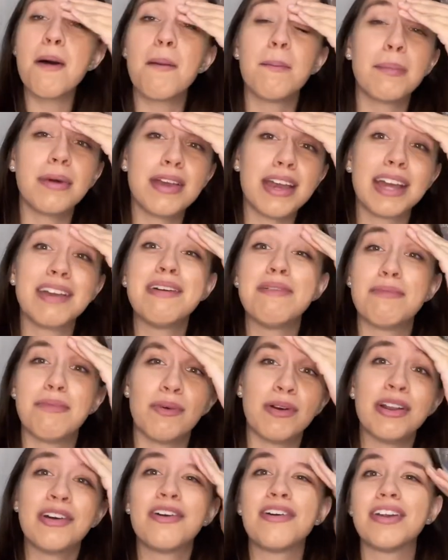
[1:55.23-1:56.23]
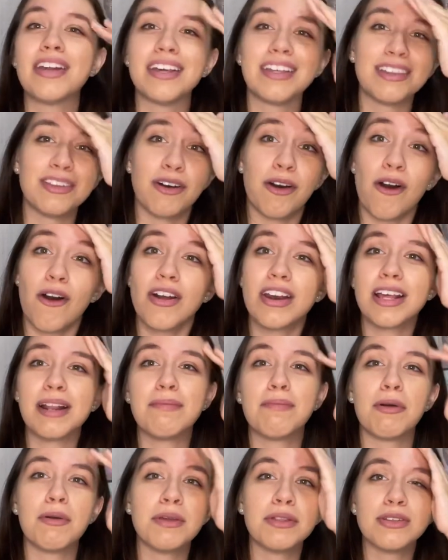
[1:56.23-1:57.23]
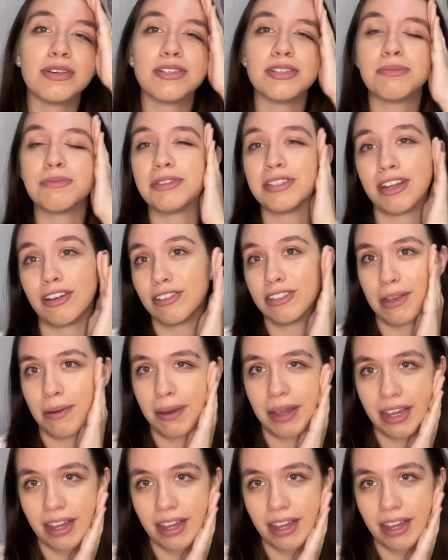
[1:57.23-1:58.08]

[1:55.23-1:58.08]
Pero ya que me pongo el corrector y el polito, eso, pues ya no sé